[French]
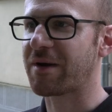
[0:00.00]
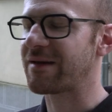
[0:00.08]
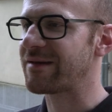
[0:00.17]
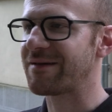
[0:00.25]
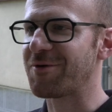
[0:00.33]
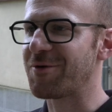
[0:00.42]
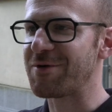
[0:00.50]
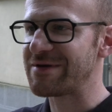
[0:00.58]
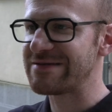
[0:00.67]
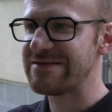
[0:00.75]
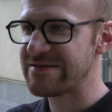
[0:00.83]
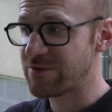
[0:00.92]

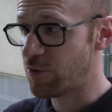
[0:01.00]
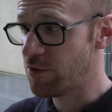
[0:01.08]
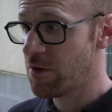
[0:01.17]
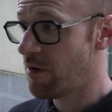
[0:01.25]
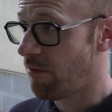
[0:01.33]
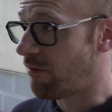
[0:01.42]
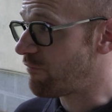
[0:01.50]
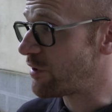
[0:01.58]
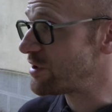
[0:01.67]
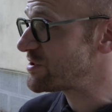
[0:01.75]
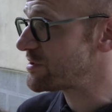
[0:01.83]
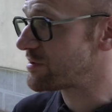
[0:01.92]
préexistant.
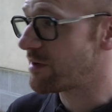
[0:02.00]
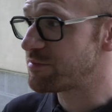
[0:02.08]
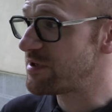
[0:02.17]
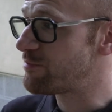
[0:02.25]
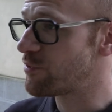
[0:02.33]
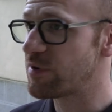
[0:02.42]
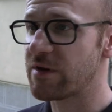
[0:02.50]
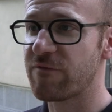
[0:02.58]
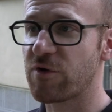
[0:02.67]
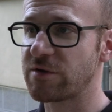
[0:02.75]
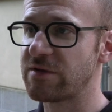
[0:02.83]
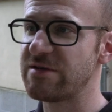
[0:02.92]
voilà, c'était un petit peu
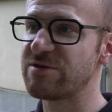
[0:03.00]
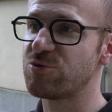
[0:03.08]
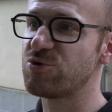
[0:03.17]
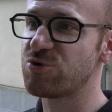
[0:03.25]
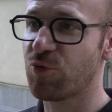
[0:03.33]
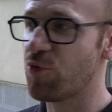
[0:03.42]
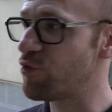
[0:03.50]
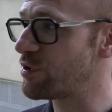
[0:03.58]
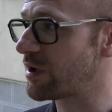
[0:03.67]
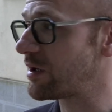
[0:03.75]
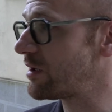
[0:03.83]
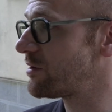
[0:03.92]
avoir des discussions au
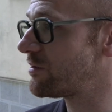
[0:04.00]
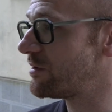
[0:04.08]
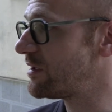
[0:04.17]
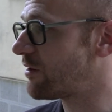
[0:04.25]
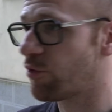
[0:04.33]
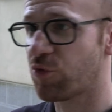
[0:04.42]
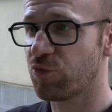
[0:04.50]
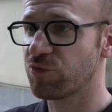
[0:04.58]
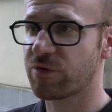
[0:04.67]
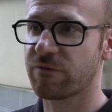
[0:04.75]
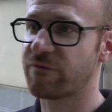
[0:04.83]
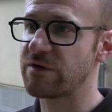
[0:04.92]
gré des
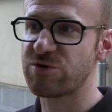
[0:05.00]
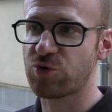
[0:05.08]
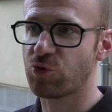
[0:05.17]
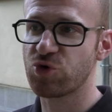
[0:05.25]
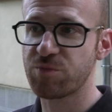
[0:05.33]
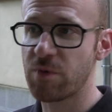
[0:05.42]
rencontres faites sur le